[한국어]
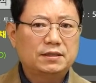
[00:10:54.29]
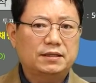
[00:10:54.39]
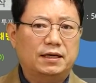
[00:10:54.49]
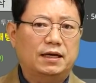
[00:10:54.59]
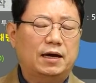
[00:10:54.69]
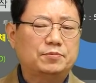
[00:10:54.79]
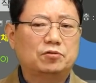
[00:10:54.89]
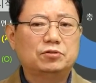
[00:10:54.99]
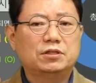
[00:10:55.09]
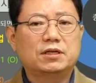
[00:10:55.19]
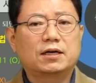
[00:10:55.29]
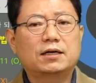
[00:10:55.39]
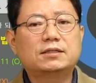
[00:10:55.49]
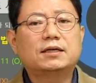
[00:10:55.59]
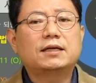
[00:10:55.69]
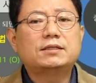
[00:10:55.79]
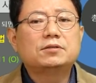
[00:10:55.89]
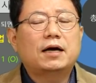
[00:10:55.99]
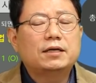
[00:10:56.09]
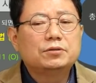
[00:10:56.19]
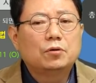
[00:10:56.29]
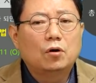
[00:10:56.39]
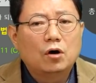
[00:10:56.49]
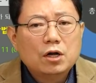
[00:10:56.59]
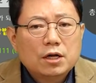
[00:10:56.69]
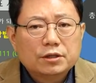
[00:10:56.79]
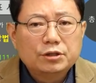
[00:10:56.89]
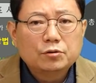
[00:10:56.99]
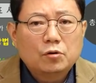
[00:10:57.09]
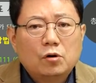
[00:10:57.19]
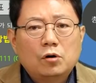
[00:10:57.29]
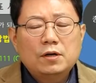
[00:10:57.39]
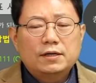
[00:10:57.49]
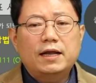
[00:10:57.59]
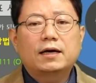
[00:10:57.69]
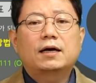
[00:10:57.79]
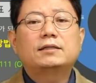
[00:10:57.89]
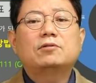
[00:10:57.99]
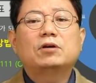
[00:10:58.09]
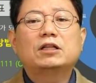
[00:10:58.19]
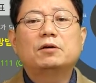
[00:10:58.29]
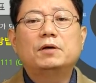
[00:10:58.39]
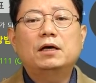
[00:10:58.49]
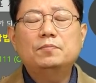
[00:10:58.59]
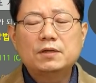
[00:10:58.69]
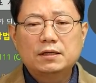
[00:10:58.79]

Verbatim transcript: 네 앞차 운전자가 크게 다친 거 아니고 그리고 렉카를 타고 간 다음에